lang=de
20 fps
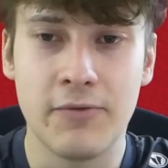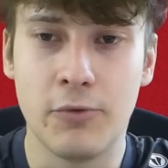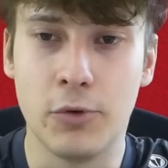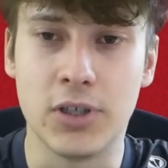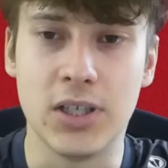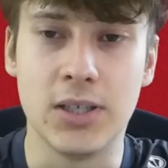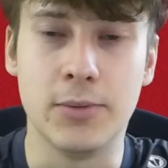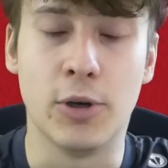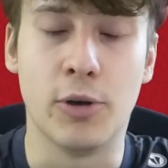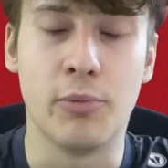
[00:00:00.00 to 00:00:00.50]

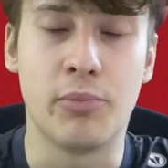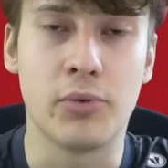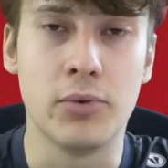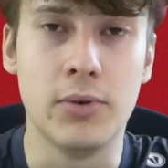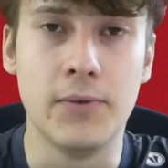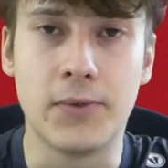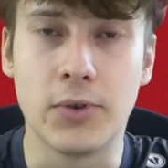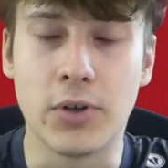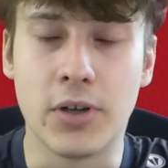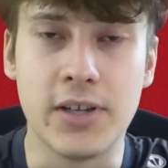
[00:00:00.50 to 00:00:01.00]
wurde nicht
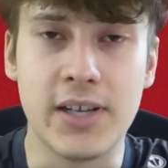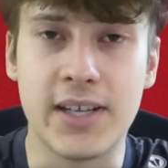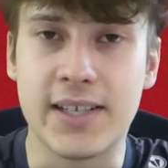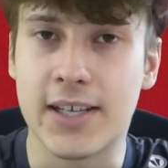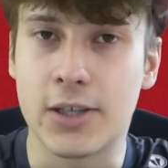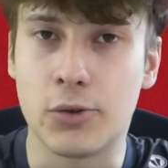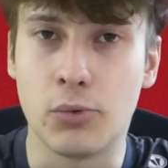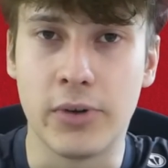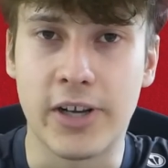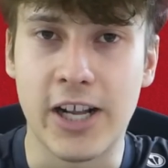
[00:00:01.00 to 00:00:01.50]
überprüft oder nichts,
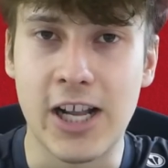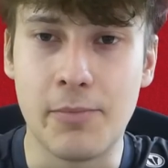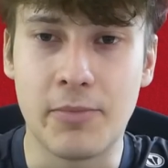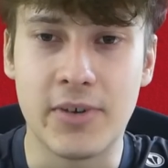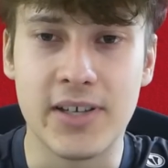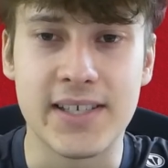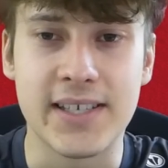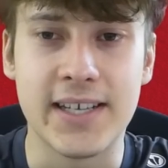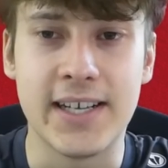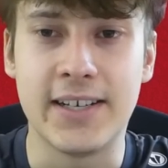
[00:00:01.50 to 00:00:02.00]
hat nur gelb
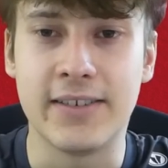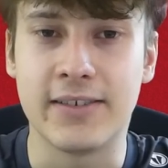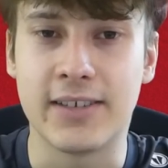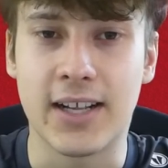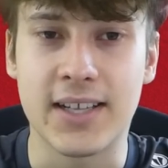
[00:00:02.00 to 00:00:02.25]
gesehen,